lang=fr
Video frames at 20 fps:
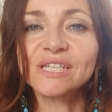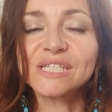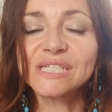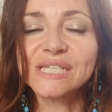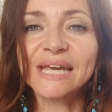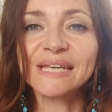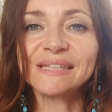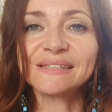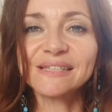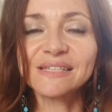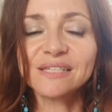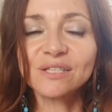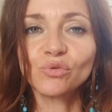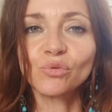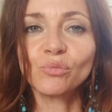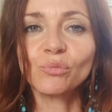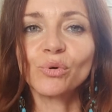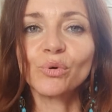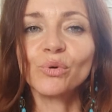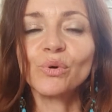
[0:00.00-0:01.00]
déjà été si
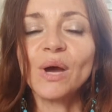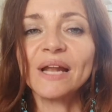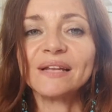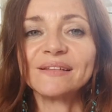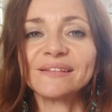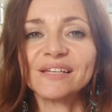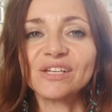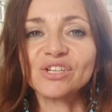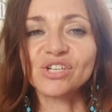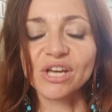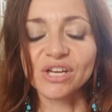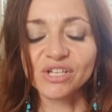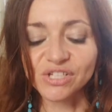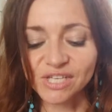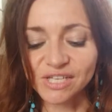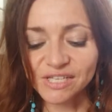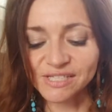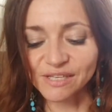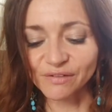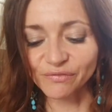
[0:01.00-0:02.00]
nombreux à le télécharger.